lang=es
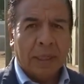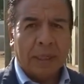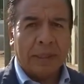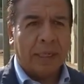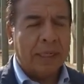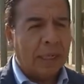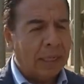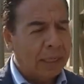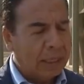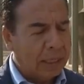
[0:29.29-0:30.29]
Aquí traen a,
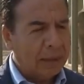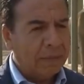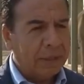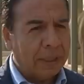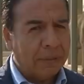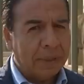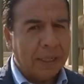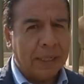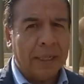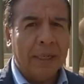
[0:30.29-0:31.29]
a la elefanta
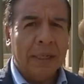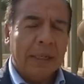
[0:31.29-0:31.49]
Vireki,